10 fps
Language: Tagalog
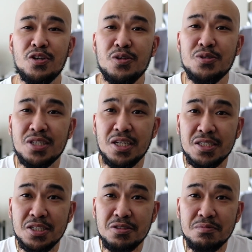
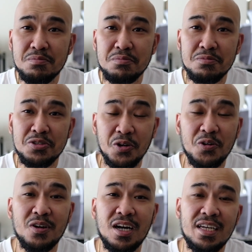eustachian tube
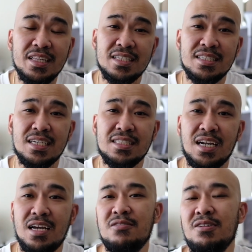nyo ay
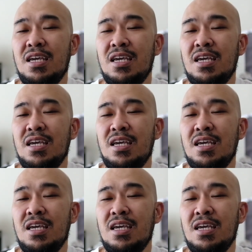nagsasara.